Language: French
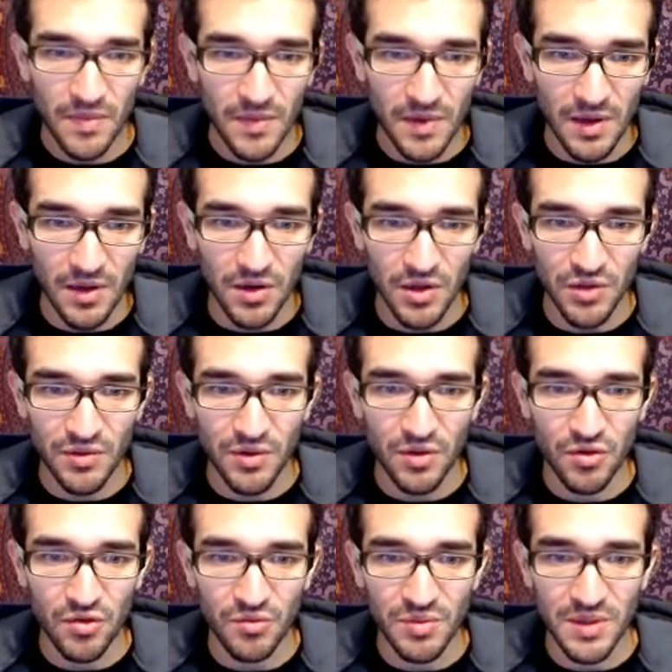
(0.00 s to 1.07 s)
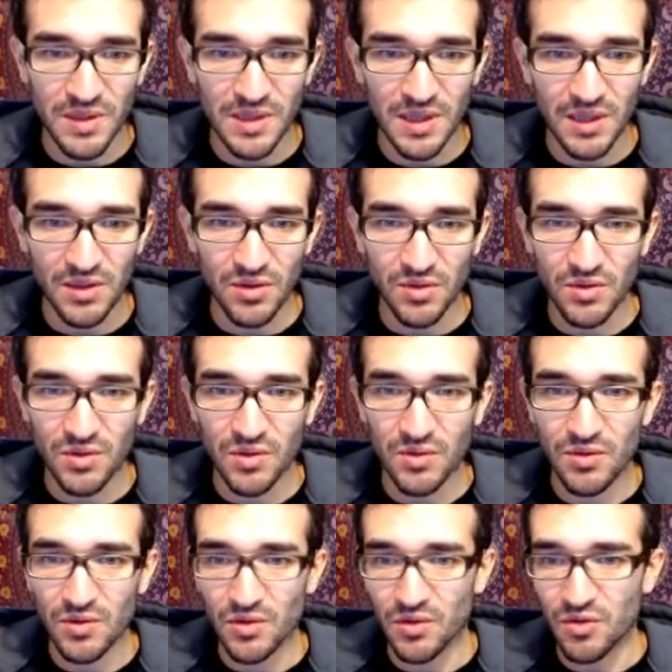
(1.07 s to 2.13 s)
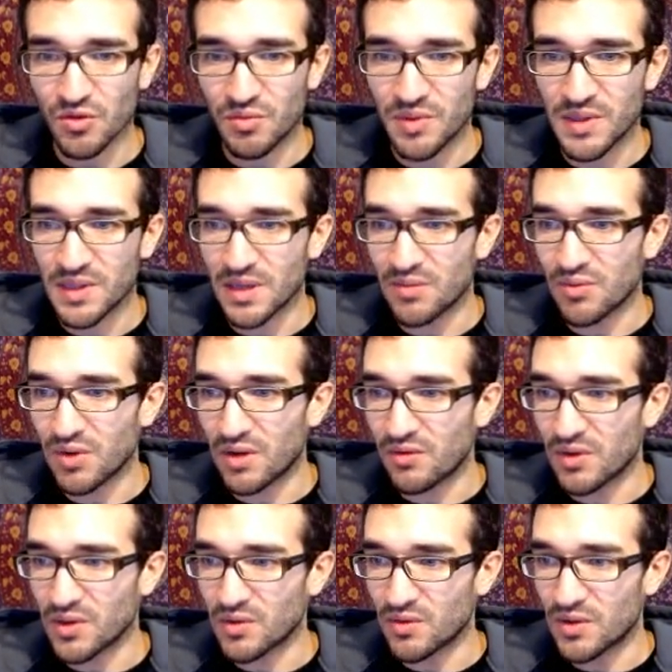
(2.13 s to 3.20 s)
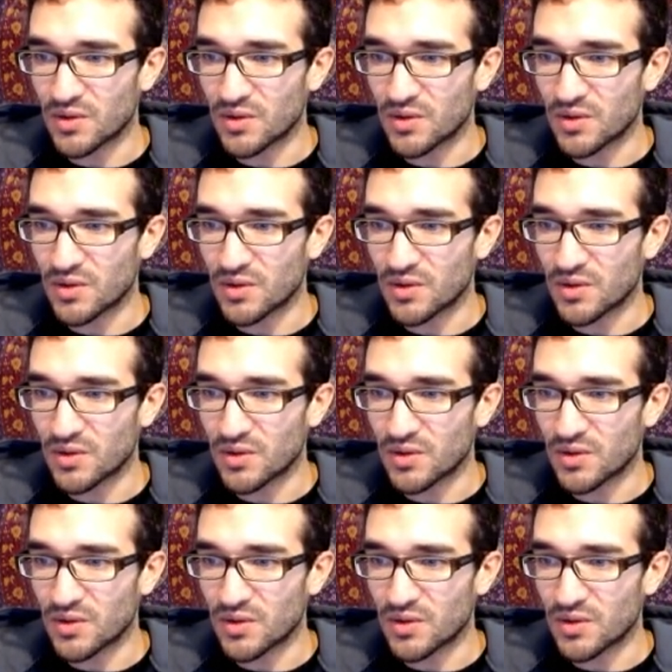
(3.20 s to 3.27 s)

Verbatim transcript: Alors je vais recopier ça, attends deux secondes, je recopie ça pour l'avoir sous les